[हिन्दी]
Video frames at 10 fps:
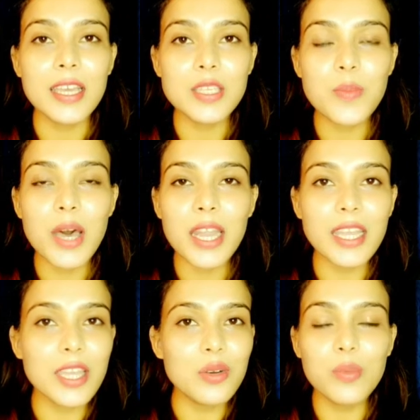इस बार
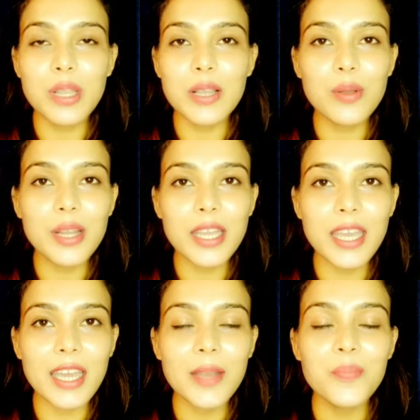ये रूल बिल्कुल
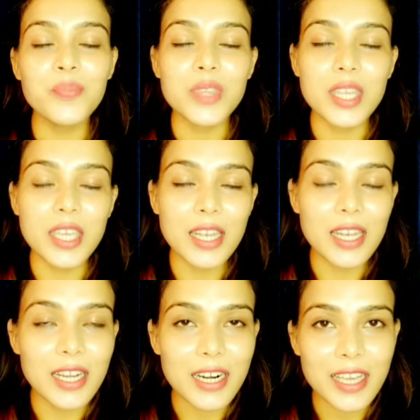नहीं है के
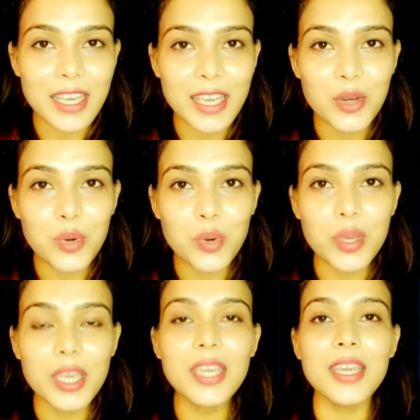लड़के को
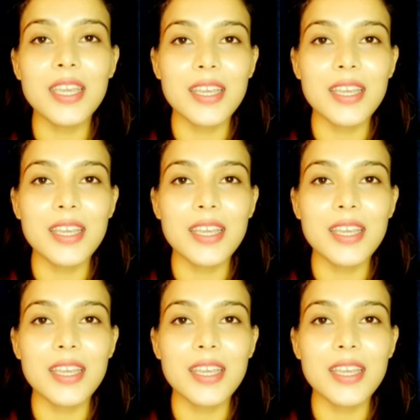ही